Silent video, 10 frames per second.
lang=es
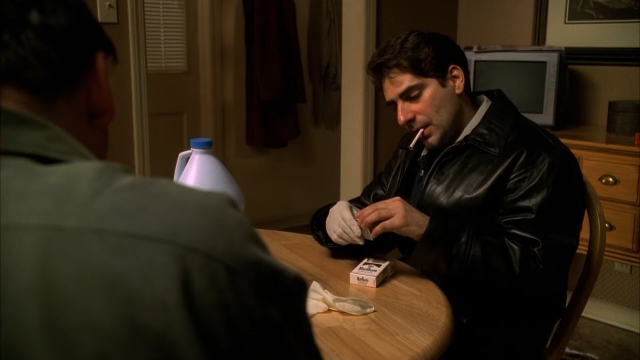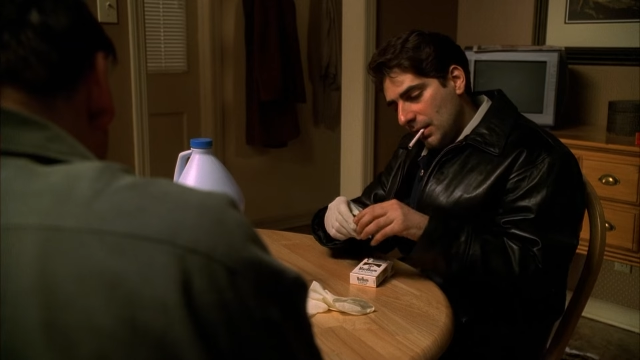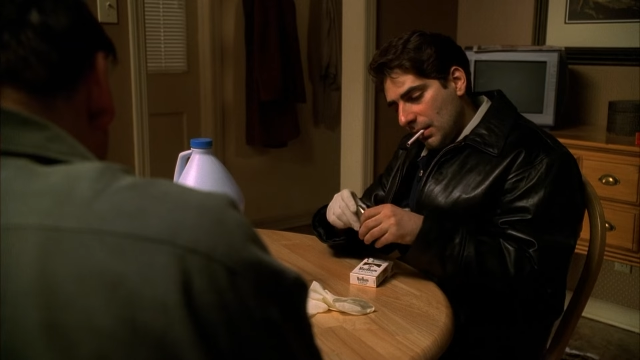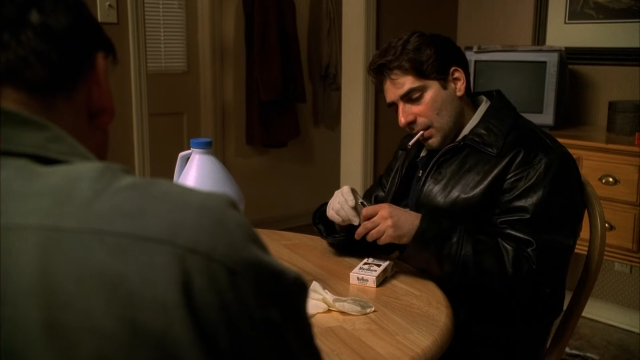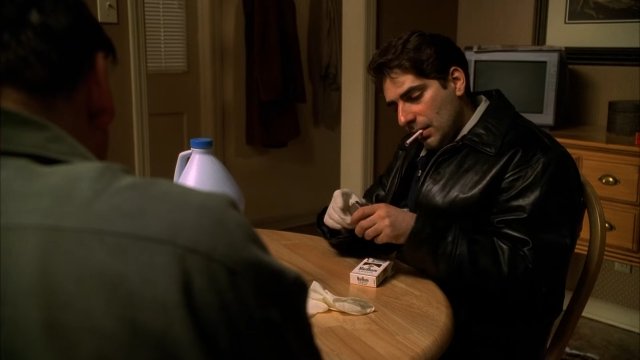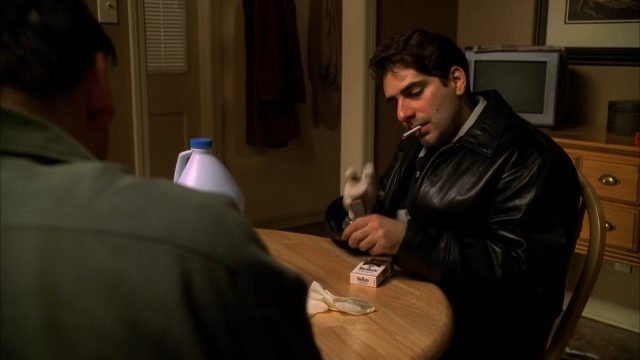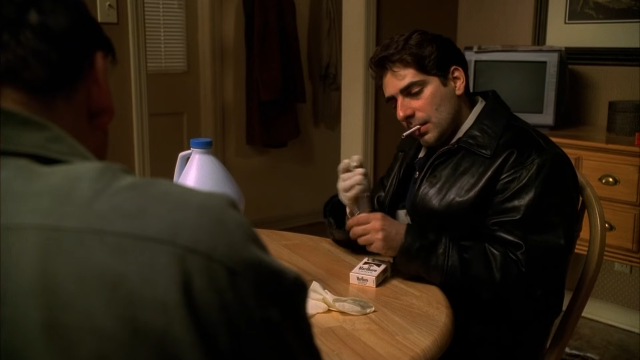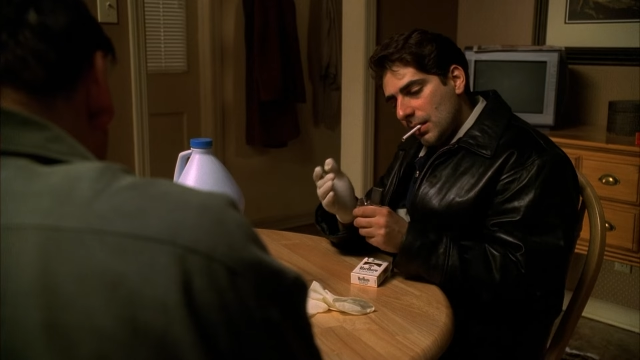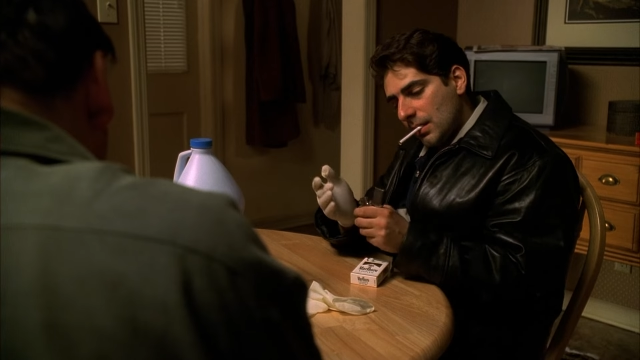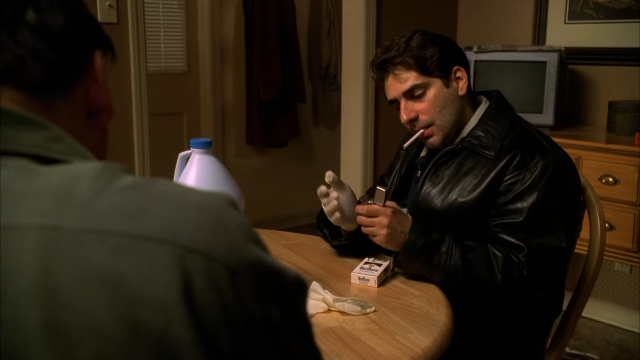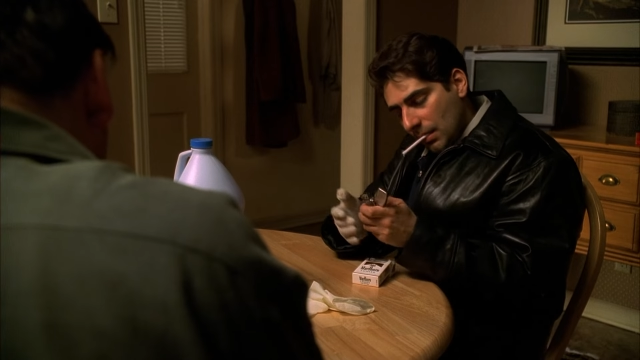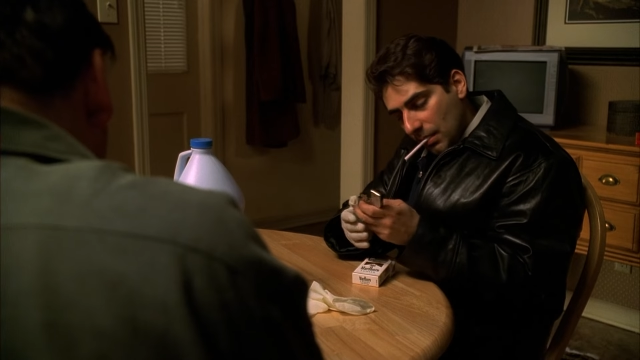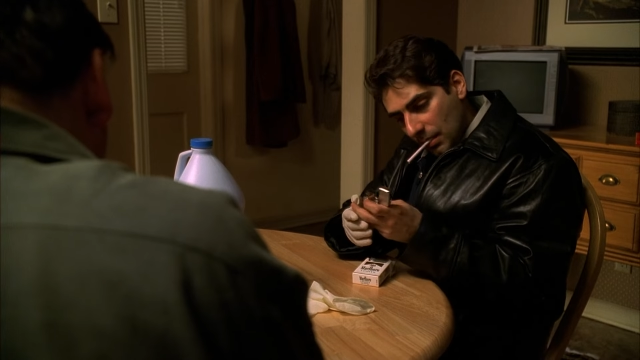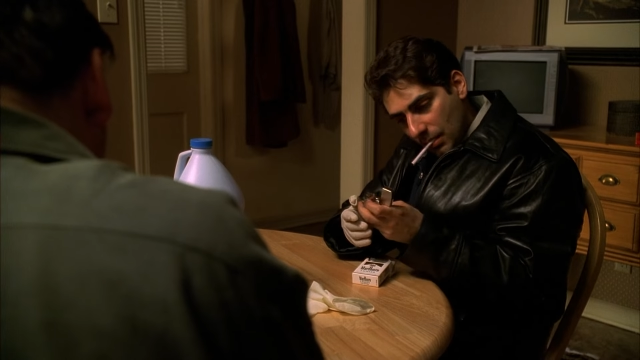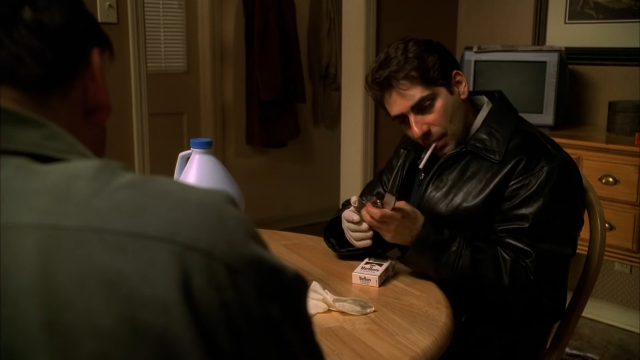principales.
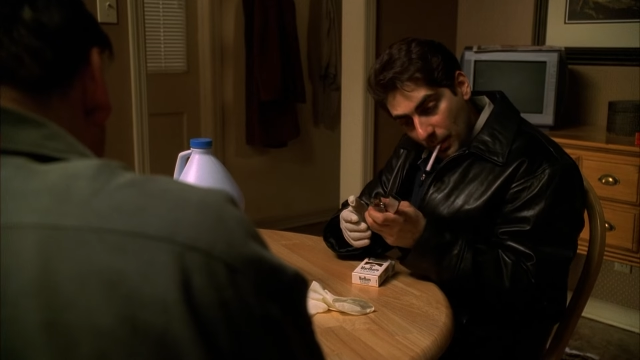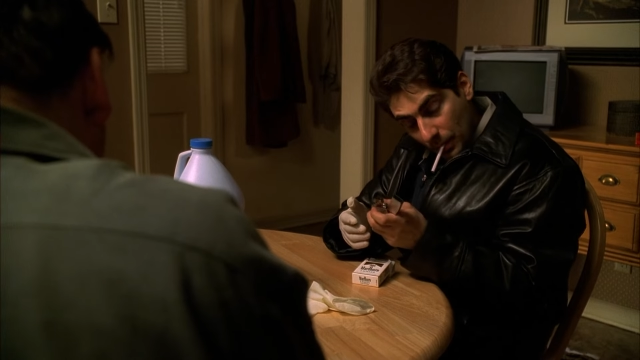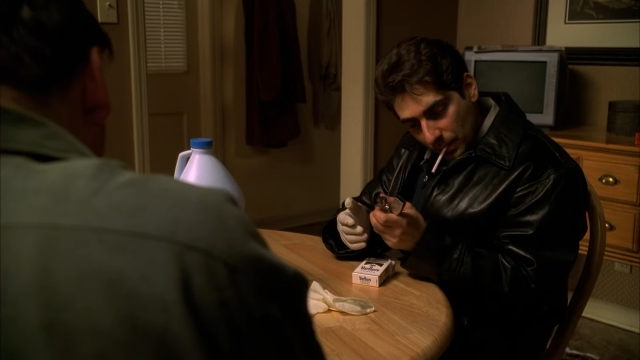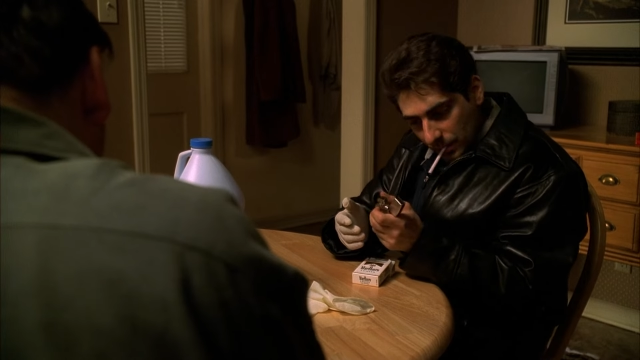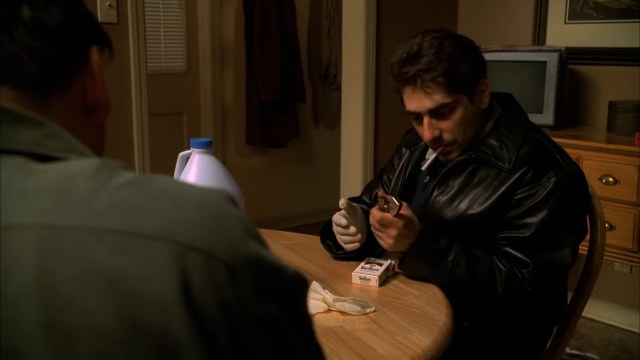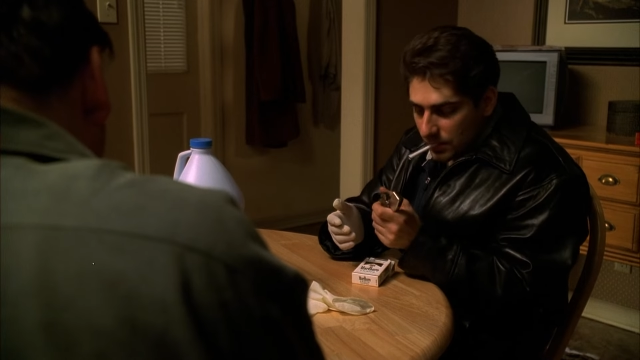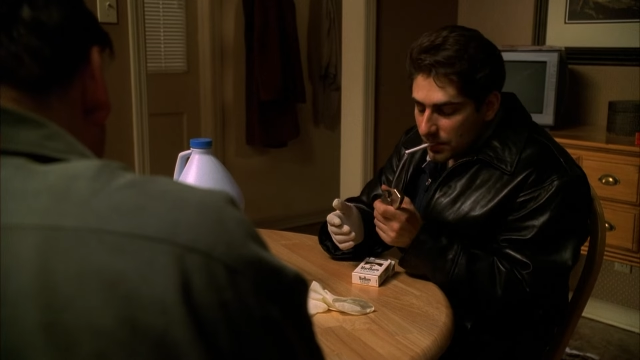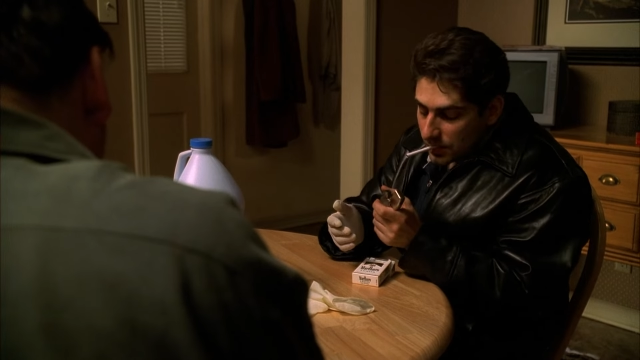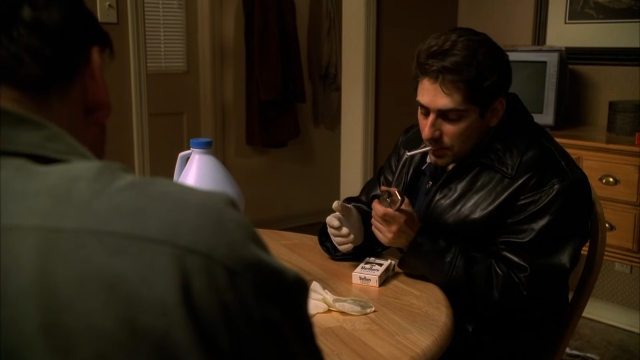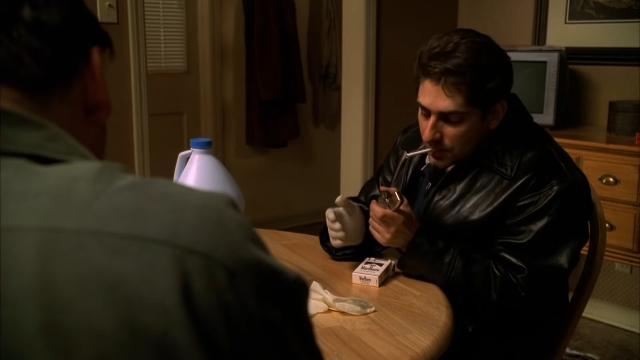Por un lado,